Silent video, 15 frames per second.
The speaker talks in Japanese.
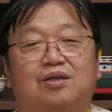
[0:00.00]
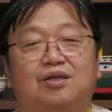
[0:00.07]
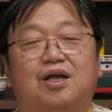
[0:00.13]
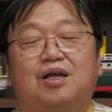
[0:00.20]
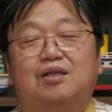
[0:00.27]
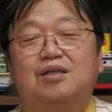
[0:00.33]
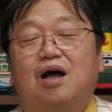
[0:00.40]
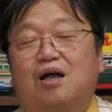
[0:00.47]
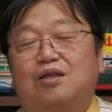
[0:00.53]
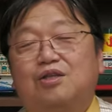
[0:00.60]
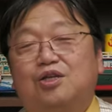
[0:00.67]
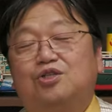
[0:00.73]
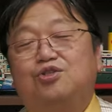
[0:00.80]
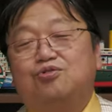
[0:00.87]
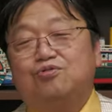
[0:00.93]
でなん
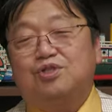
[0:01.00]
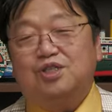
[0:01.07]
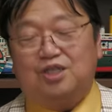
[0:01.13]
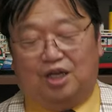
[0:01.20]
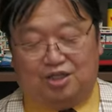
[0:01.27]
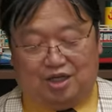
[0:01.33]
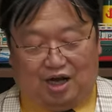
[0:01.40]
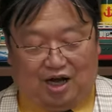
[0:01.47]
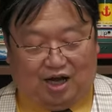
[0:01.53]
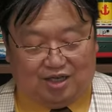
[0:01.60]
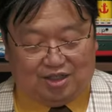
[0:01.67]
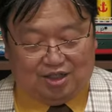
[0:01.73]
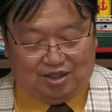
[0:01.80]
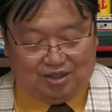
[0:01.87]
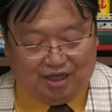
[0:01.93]
で囚人たちが
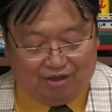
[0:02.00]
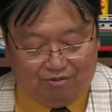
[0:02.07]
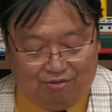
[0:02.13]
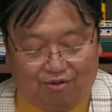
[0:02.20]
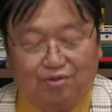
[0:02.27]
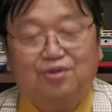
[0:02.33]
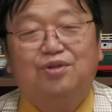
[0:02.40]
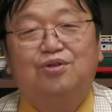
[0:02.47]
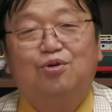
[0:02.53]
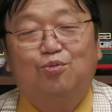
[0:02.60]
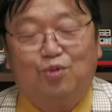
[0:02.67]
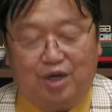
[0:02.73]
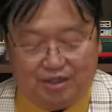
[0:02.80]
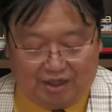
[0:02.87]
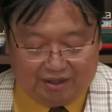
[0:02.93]
走っているのと
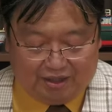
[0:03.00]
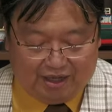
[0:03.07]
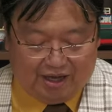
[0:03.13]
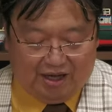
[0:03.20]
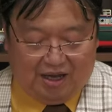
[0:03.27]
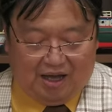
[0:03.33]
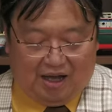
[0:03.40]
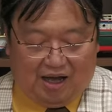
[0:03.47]
思わせて、